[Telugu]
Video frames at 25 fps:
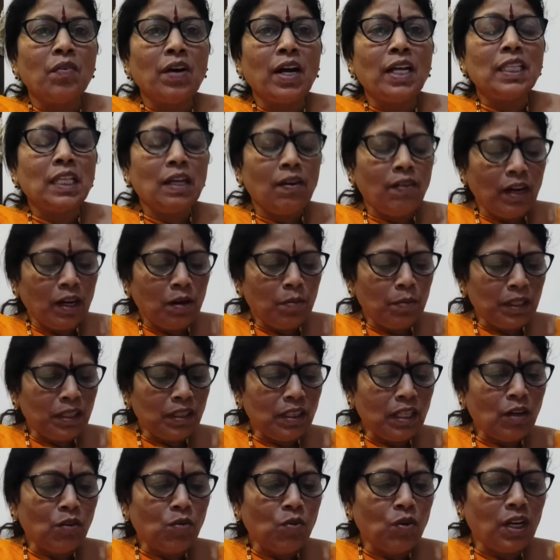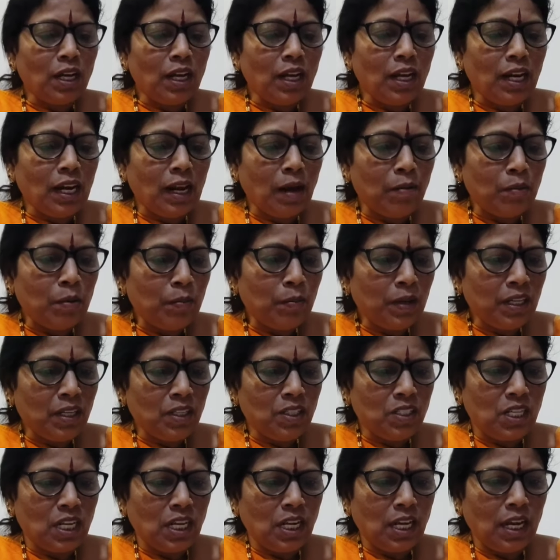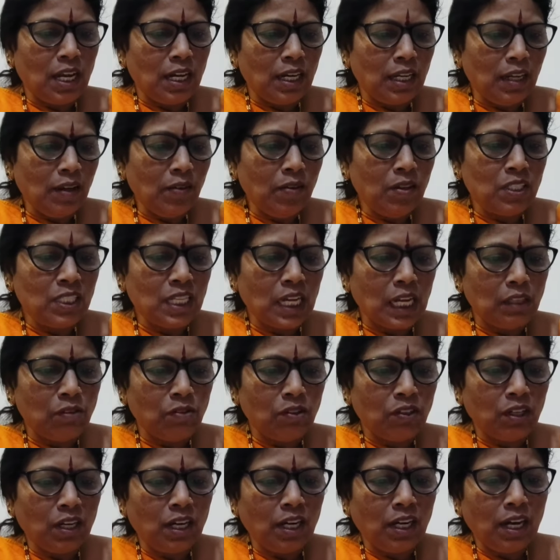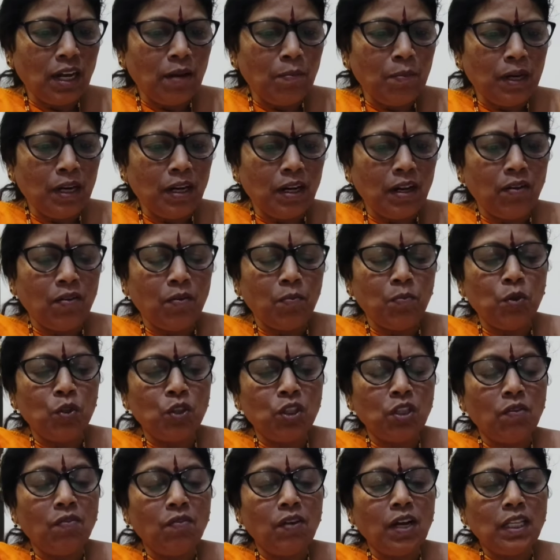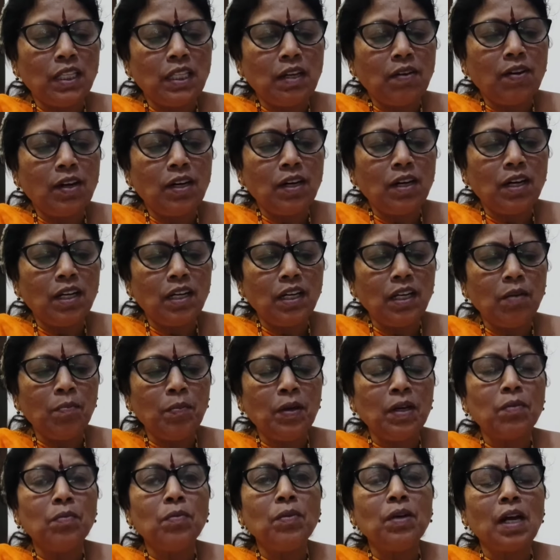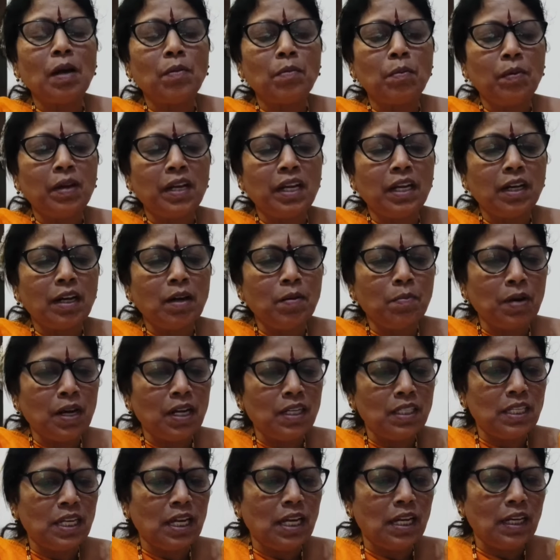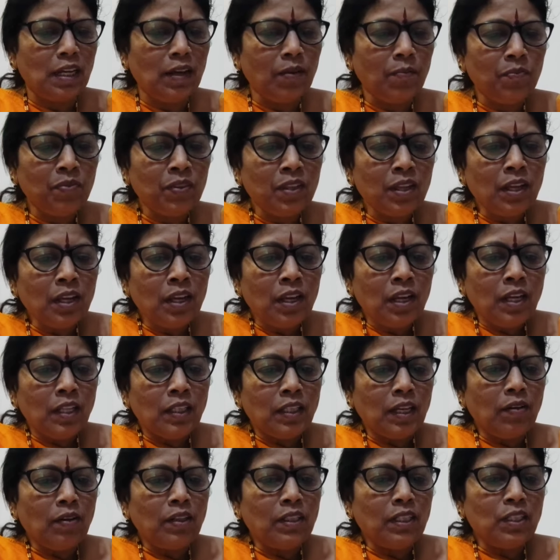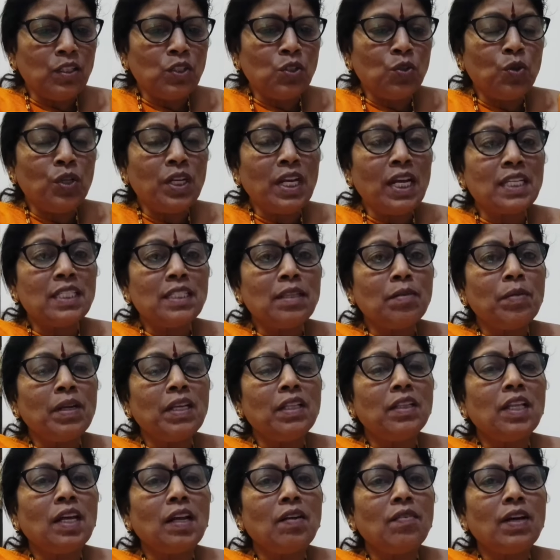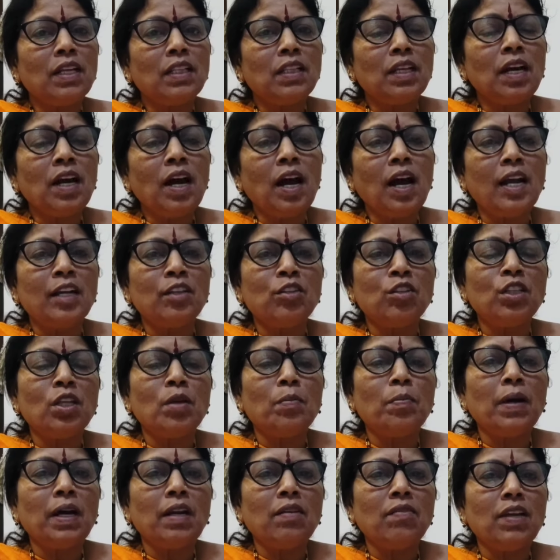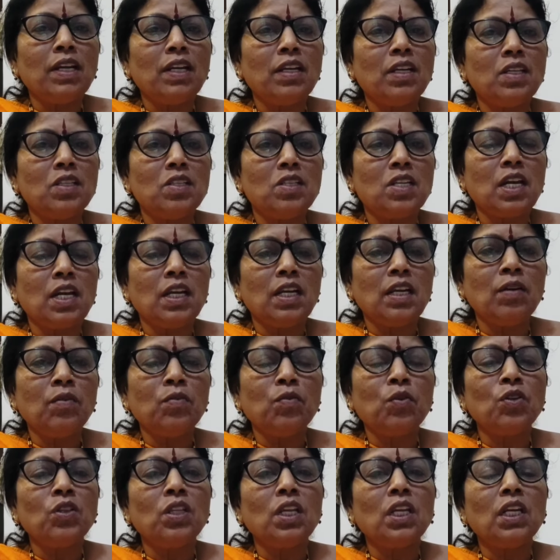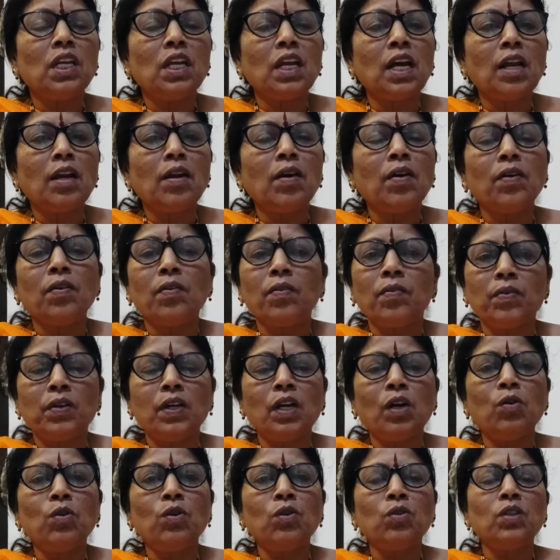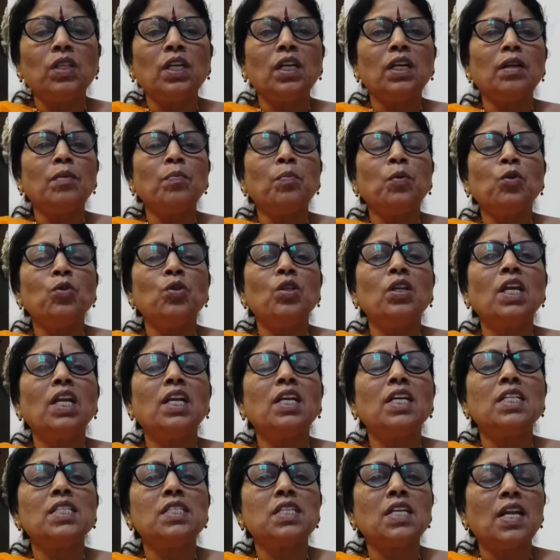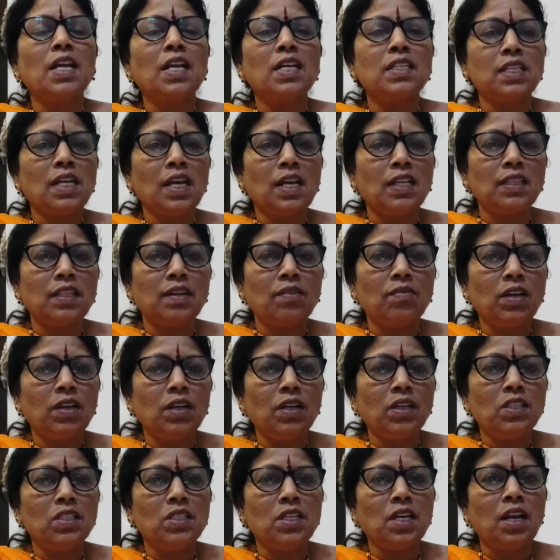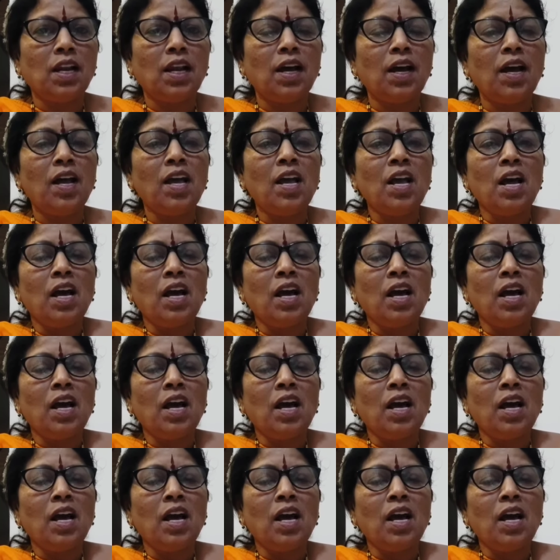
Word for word: వాతావరణం అంతా కూడా రామమయం చేయాలి సాత్వికంగా మన మొత్తం వాతావరణాన్ని మనం రామమయంగా మార్చాలి తర్వాత సూర్యాస్తమైన తర్వాత ఐదు దీపాలు వెలిగించాలి కొందరికి డౌట్ ఉందండి పొద్దున వెలిగించాలా సాయంత్రం వెలిగించాలా